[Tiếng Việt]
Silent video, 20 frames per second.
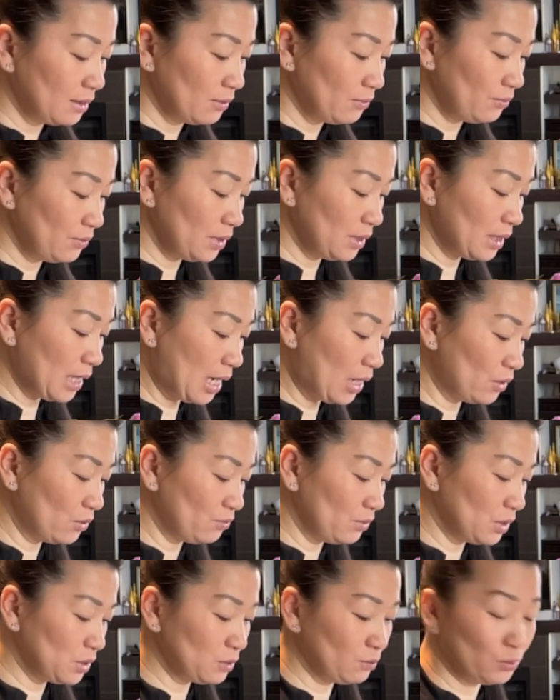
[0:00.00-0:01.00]
vì oi
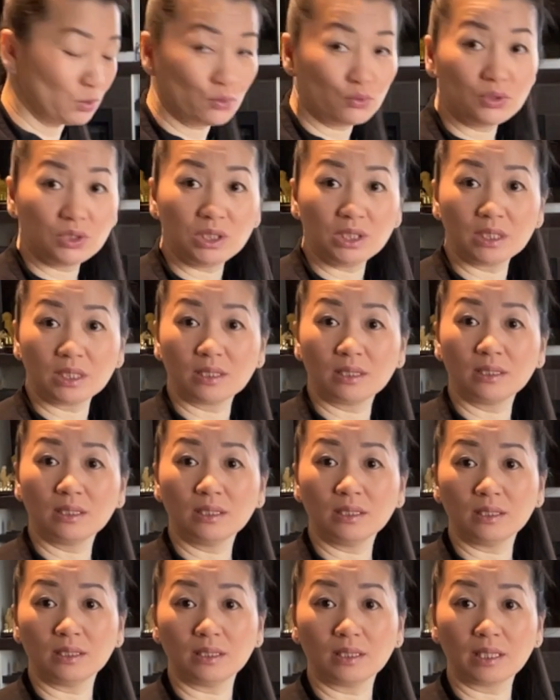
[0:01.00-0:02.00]
bia chùm ruột triệt
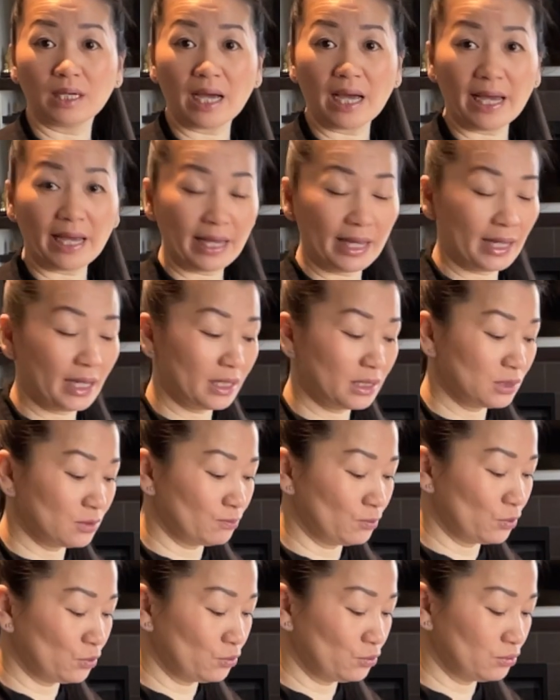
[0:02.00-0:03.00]
các ai
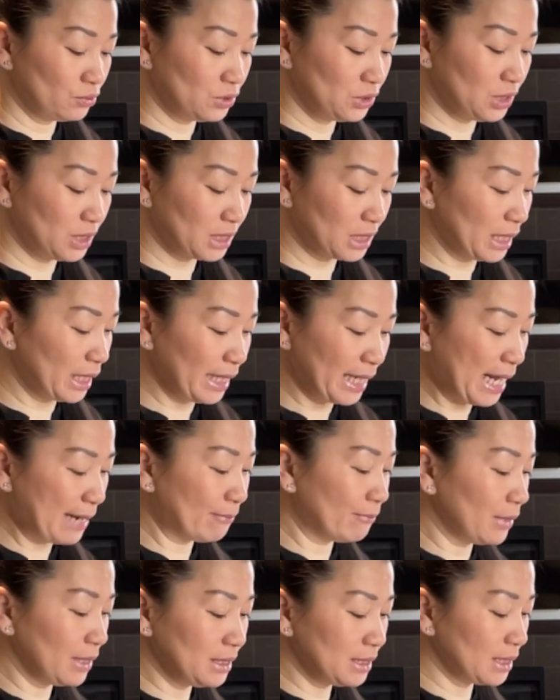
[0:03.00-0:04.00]
chấm luôn triệt
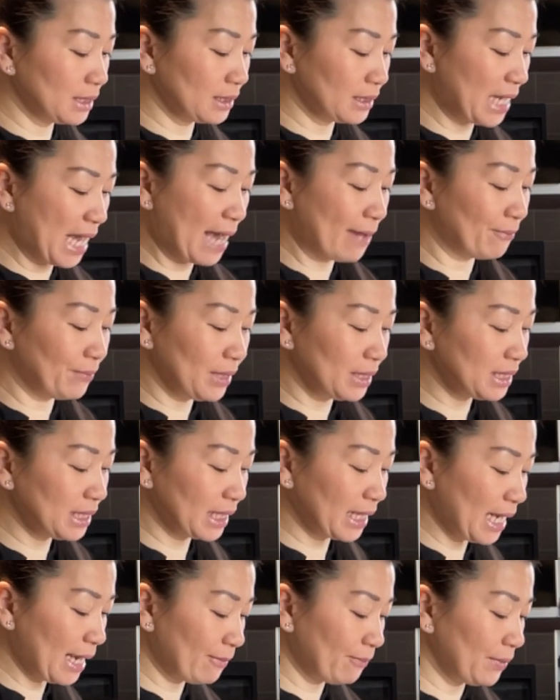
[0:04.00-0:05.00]
năm mấy chân cà pía chè
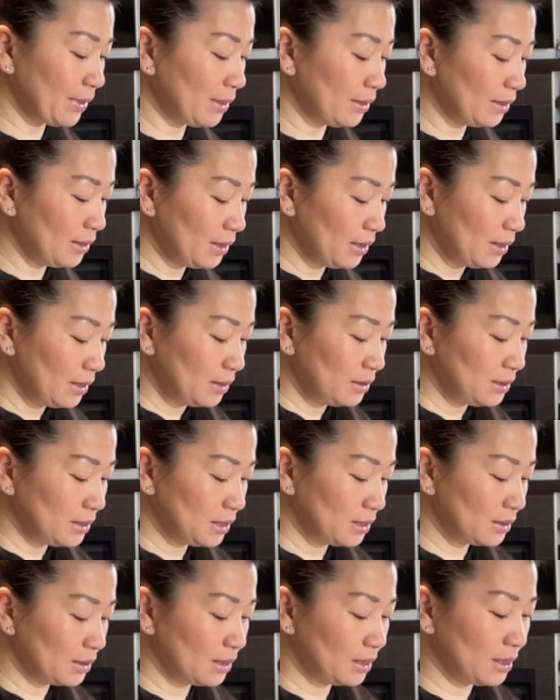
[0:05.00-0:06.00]
cà pía
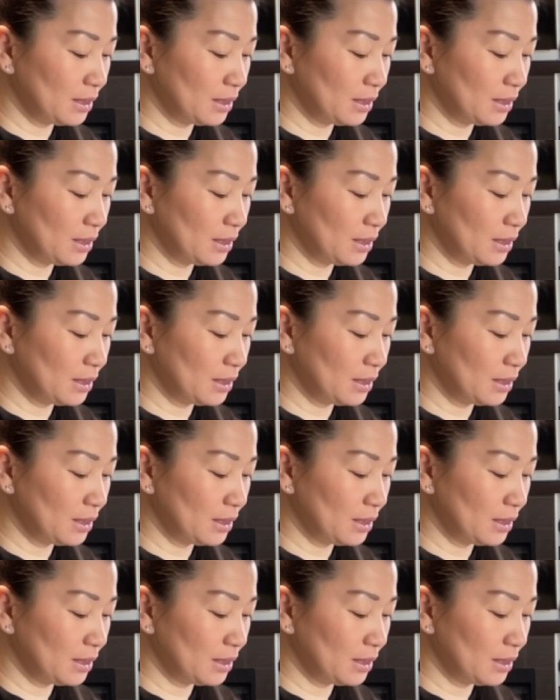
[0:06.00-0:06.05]
nhưng